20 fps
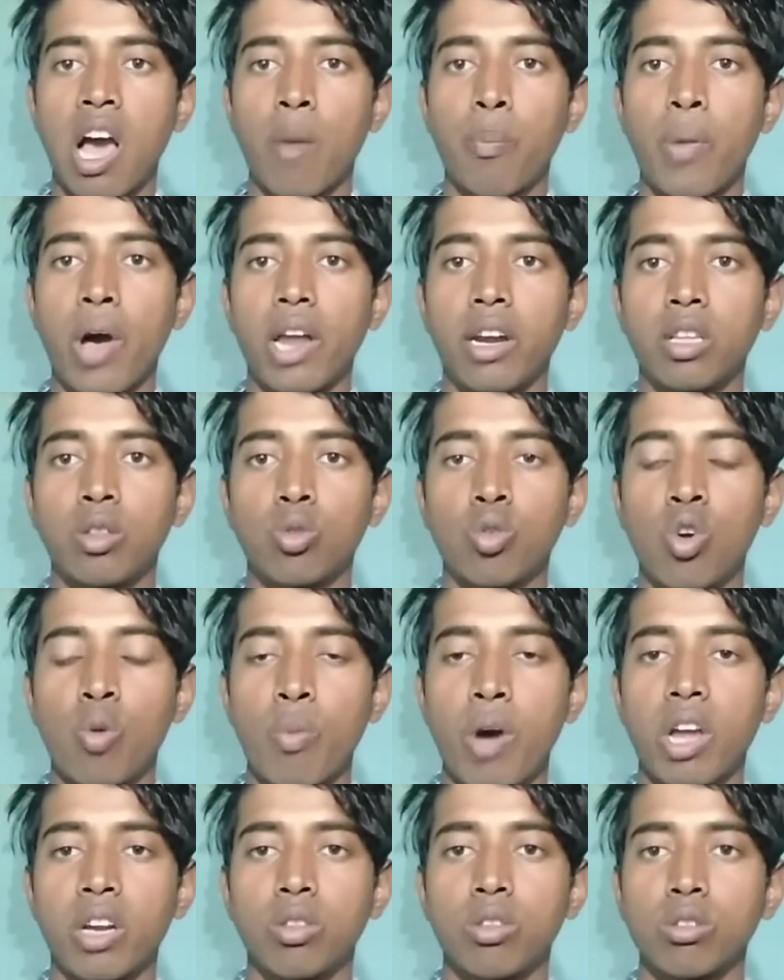आप आनंद
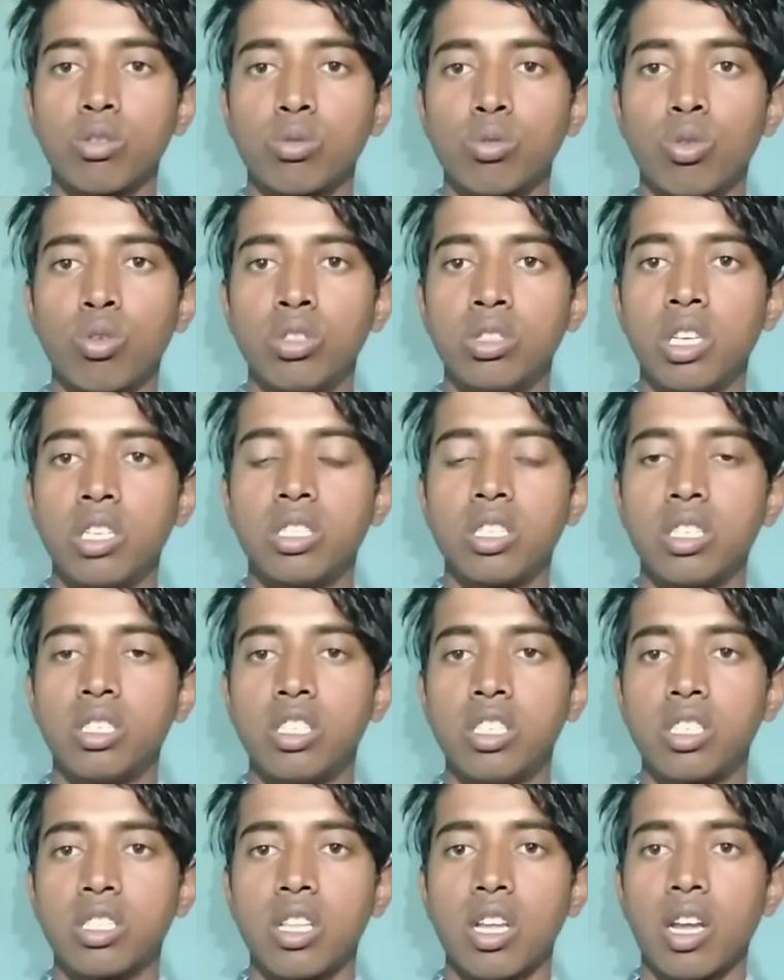कुमार दोस्तों जैसे
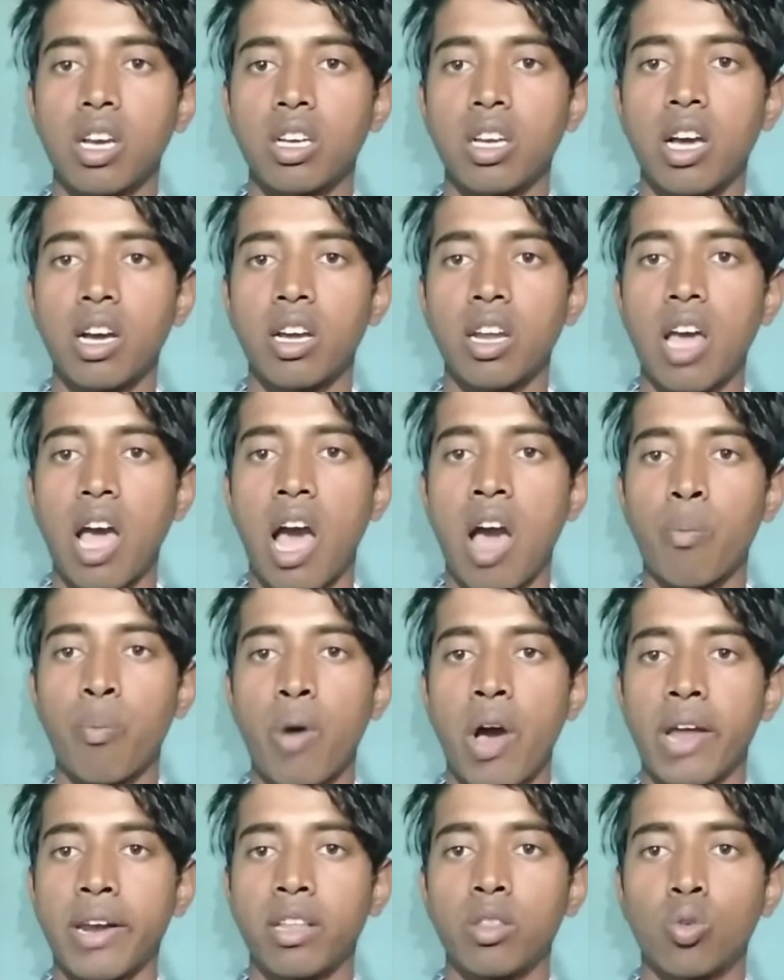जिस तरह का अगर आप
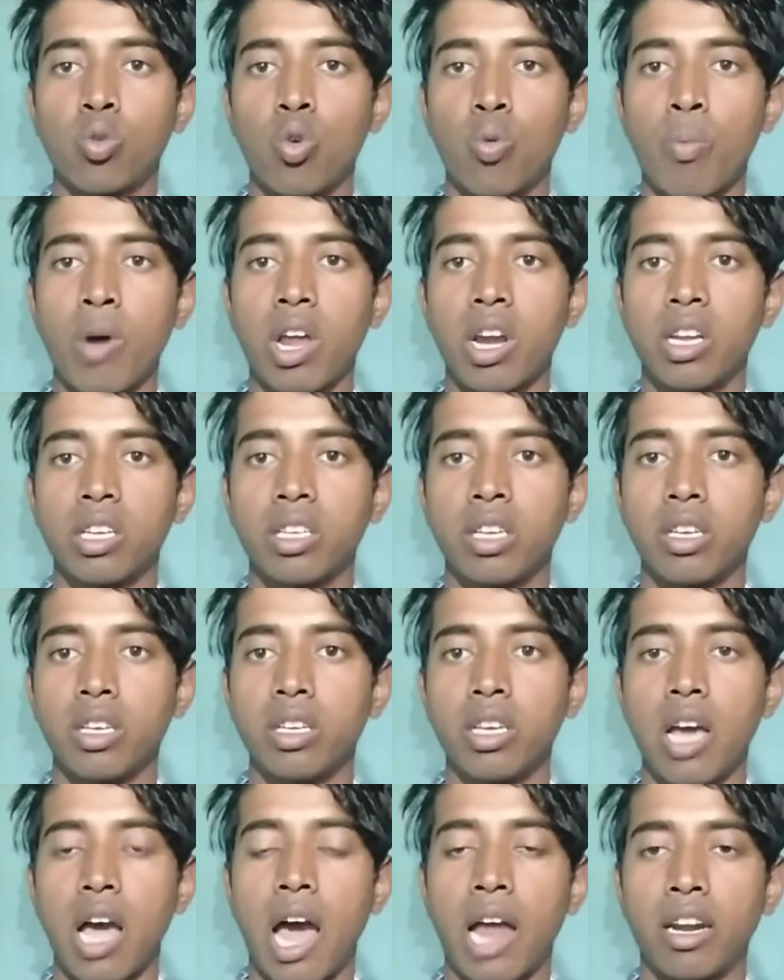आनंद कुमार लिखेंगे
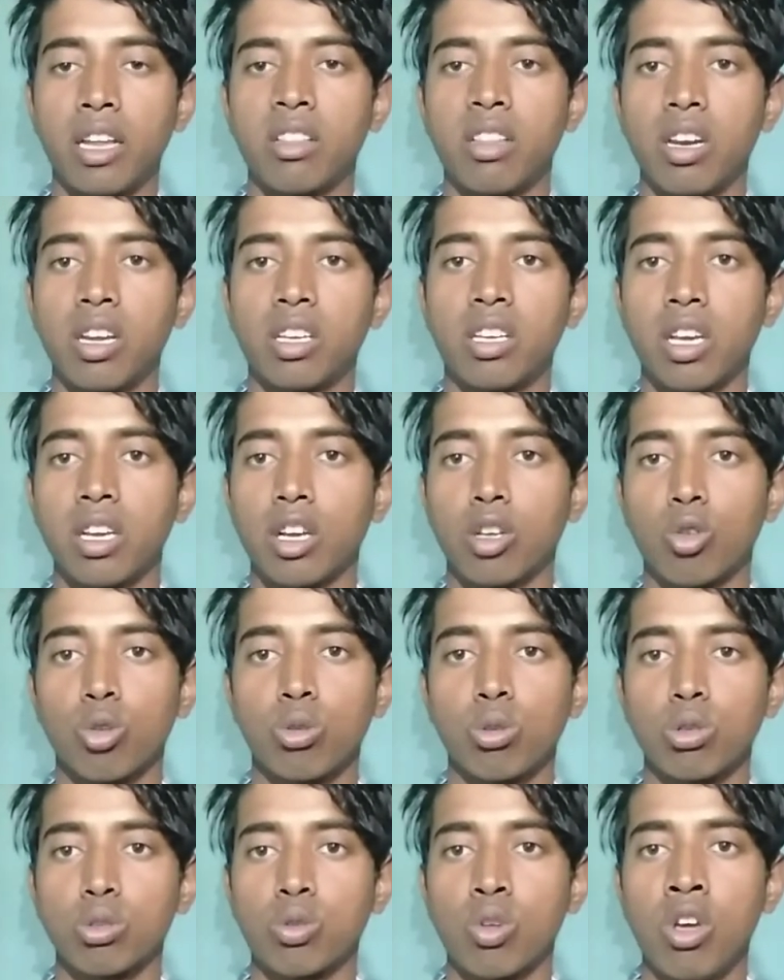या आनंद लिखेंगे तो
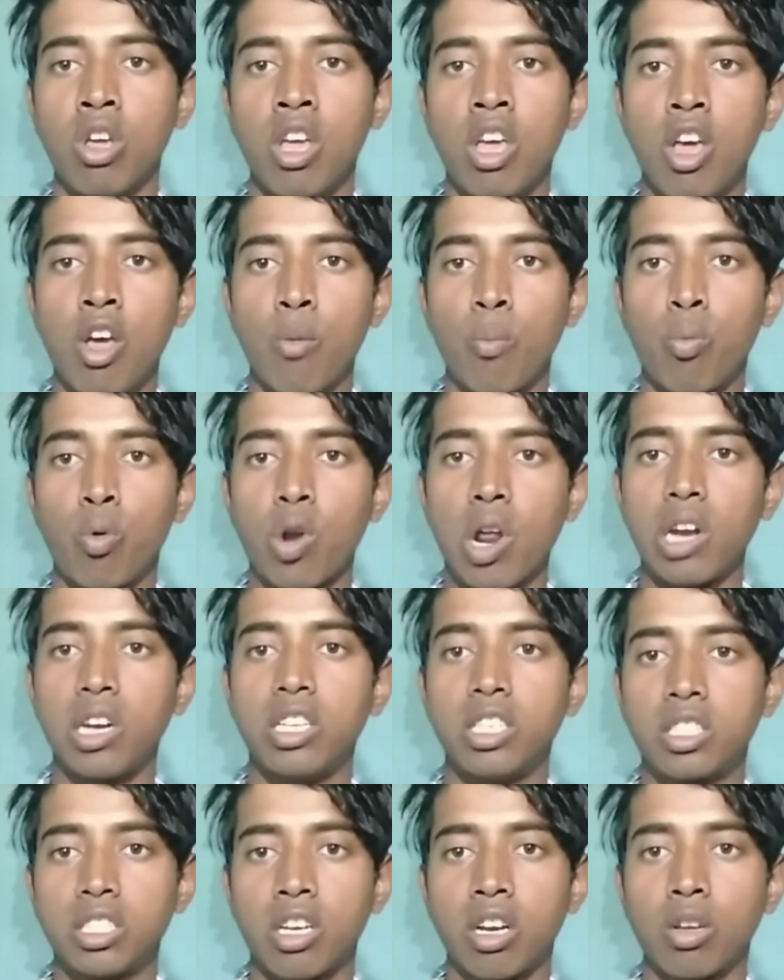दोस्तों पूरा
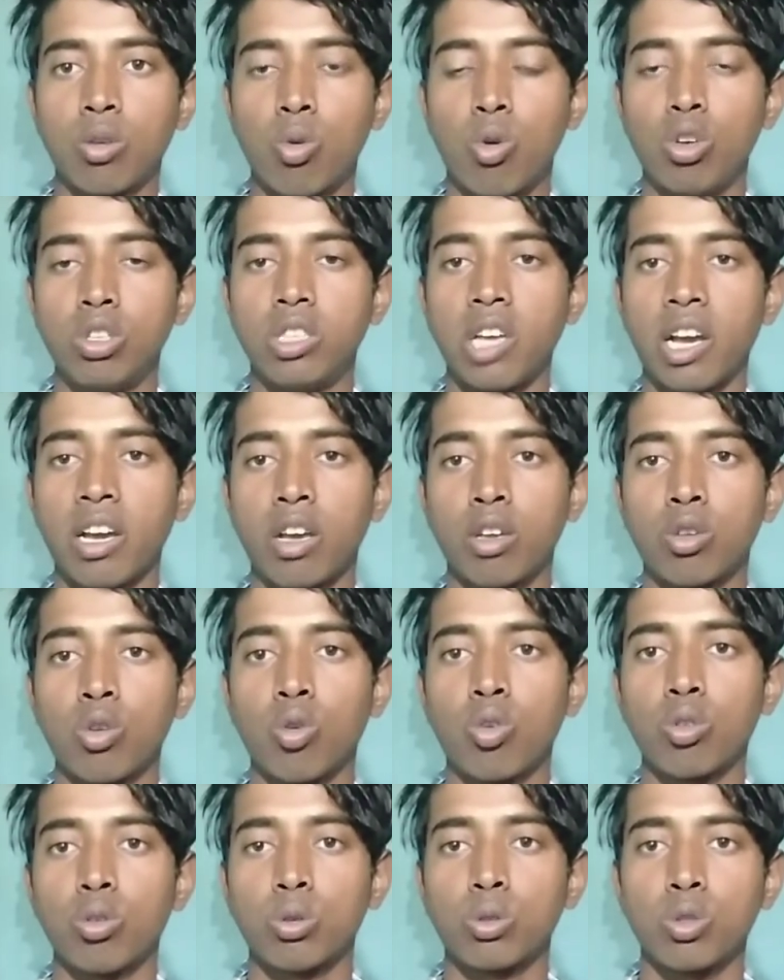लिस्ट खुल जाएगा
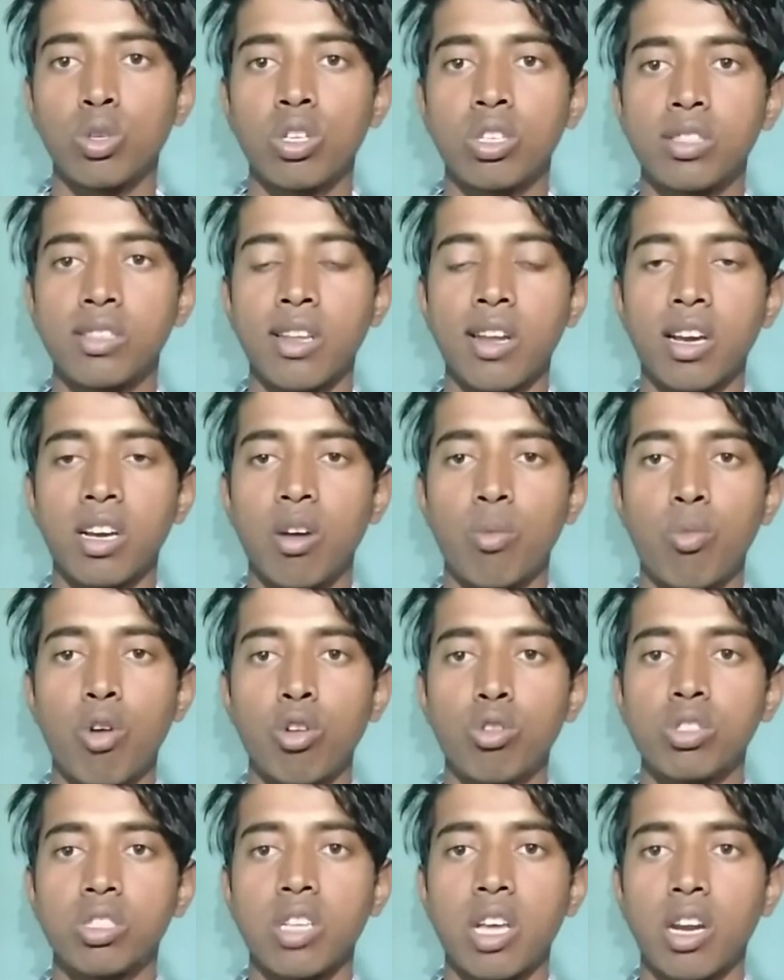क्योंकि दोस्तों इस तरह का
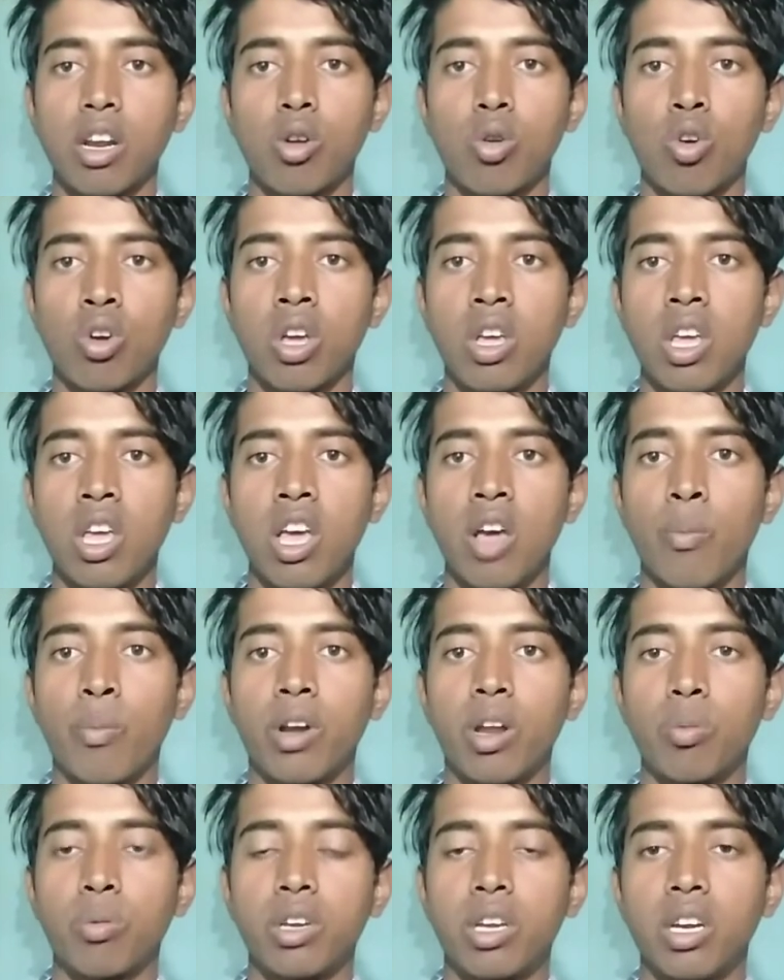बहुत सारे लोग
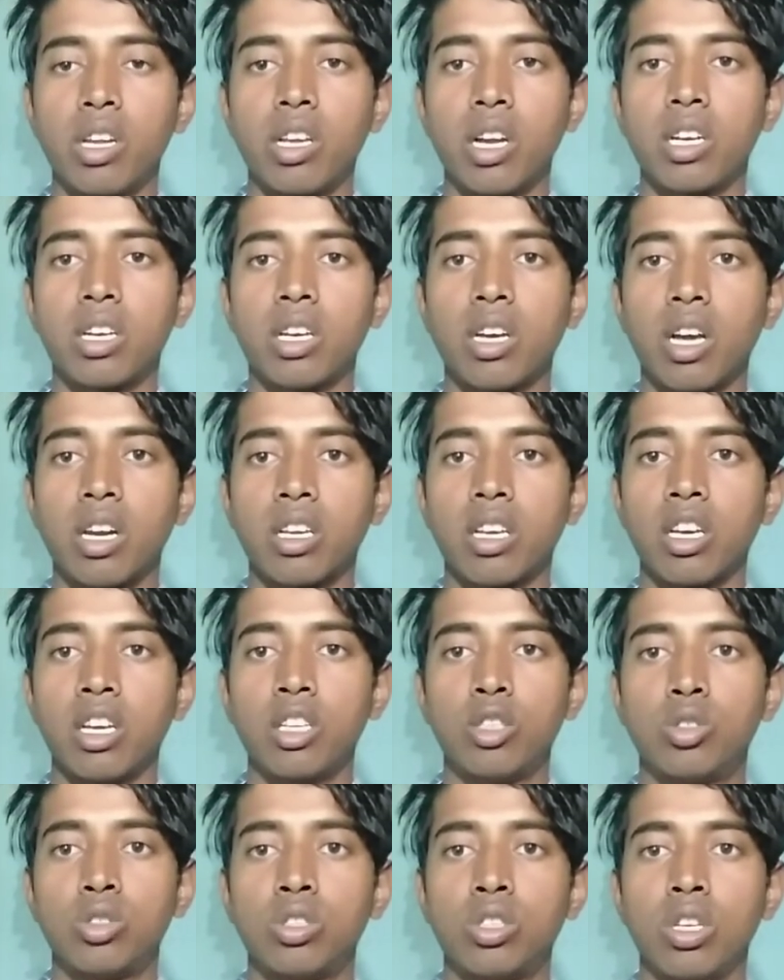मतलब क्रिएट करके
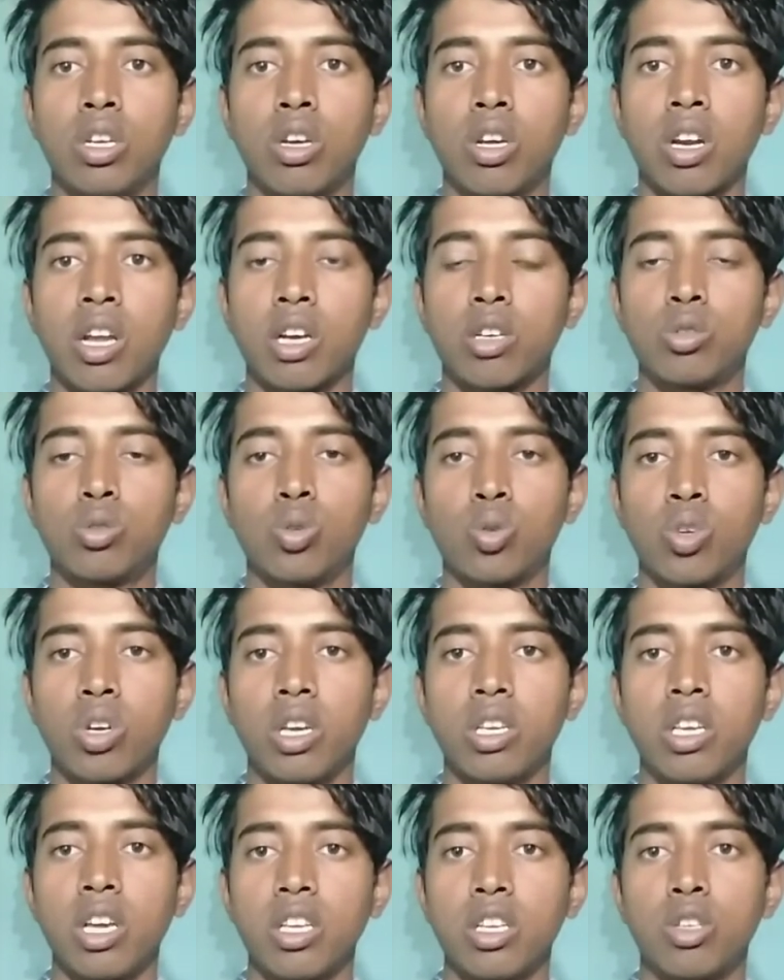रख चुके
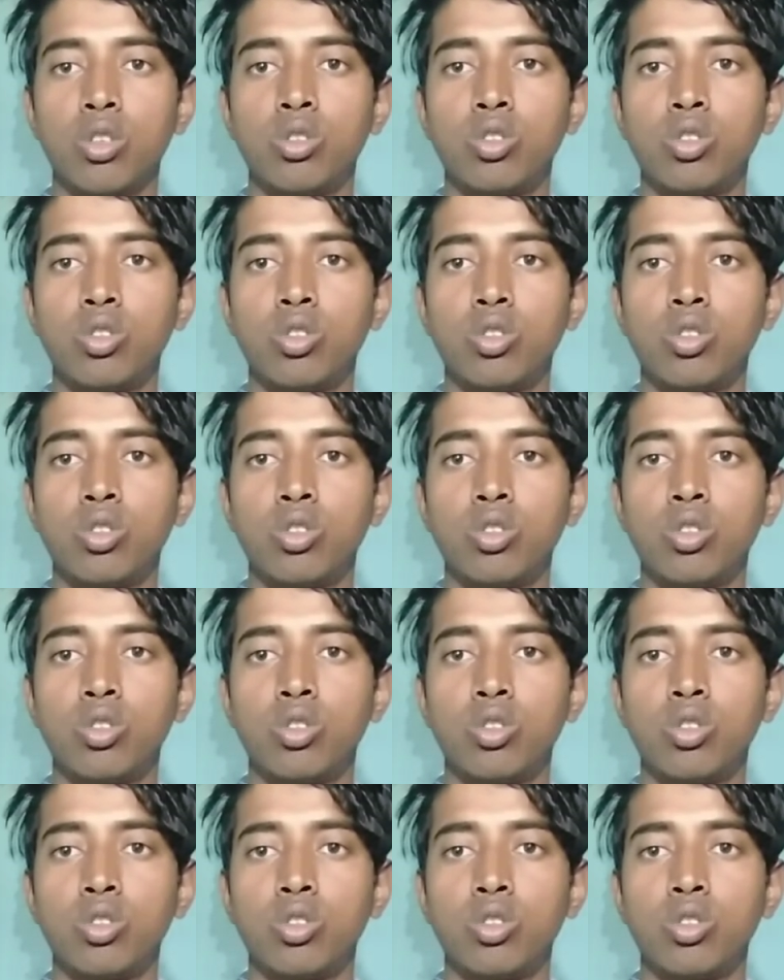हैं या